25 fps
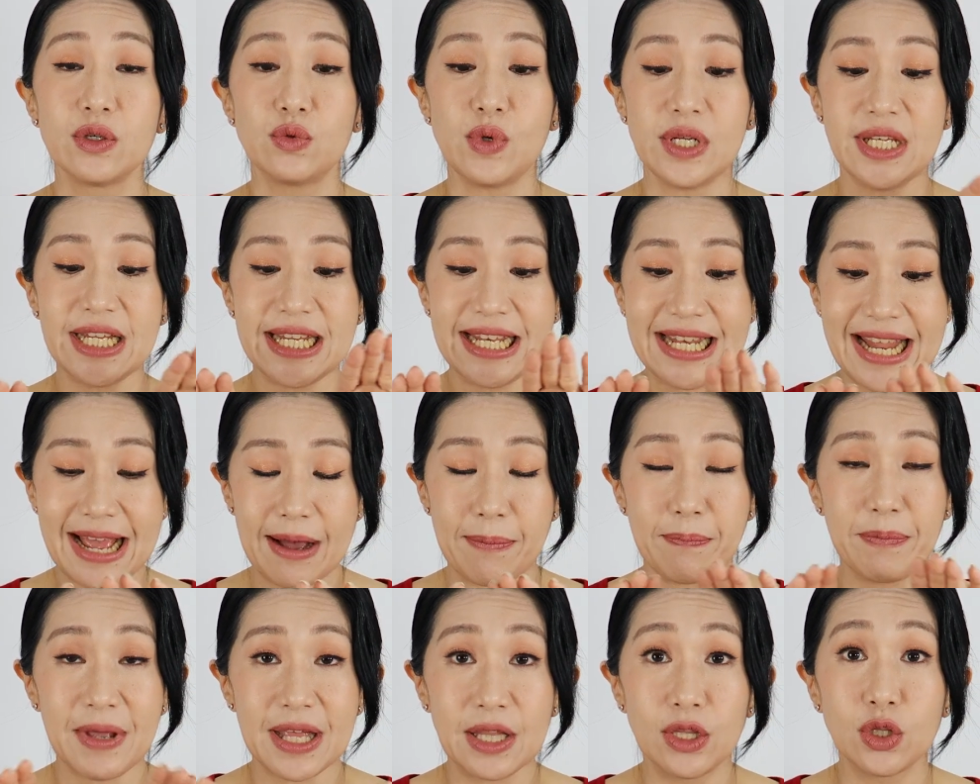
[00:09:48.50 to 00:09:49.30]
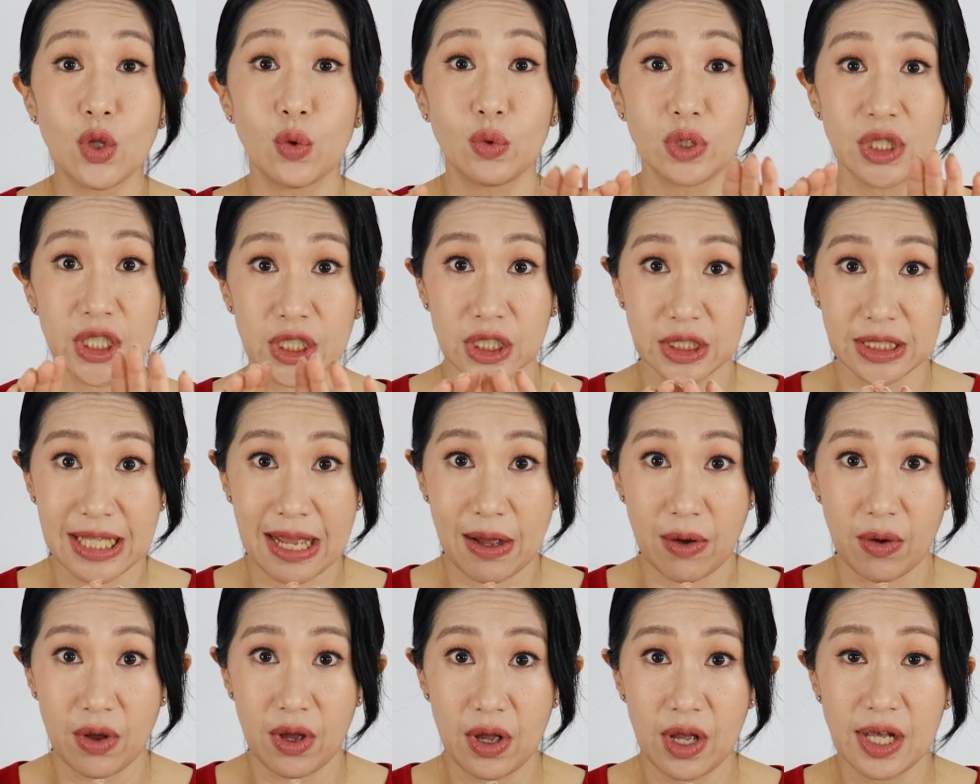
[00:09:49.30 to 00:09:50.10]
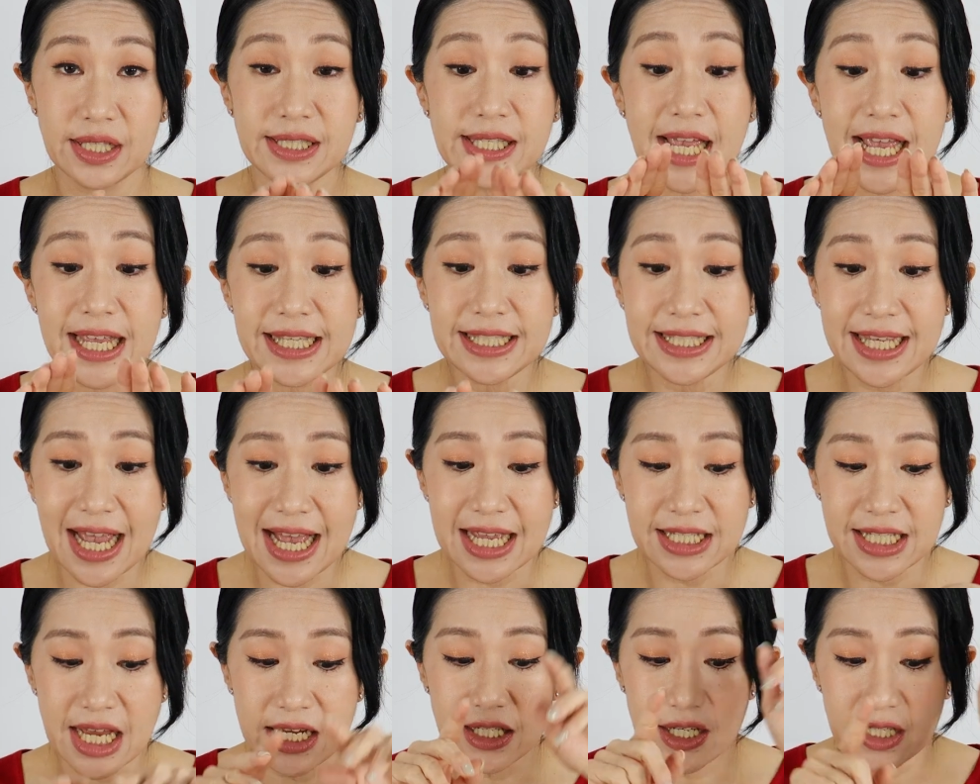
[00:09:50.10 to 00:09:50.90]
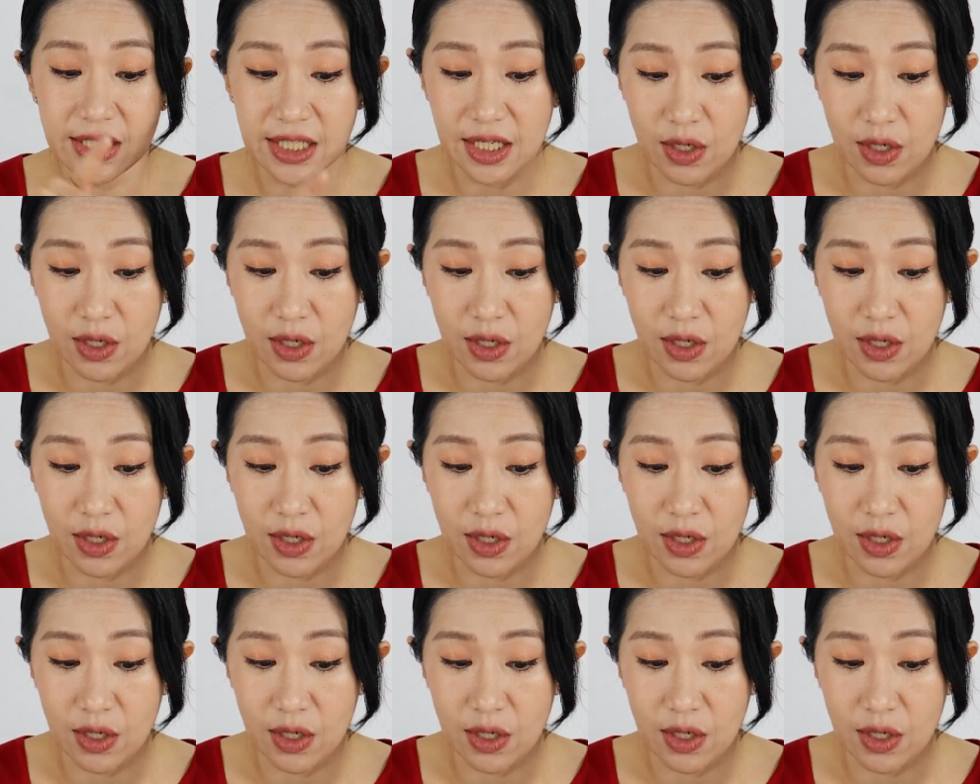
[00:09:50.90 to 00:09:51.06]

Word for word: 所以你两边都得到。 再加上呢，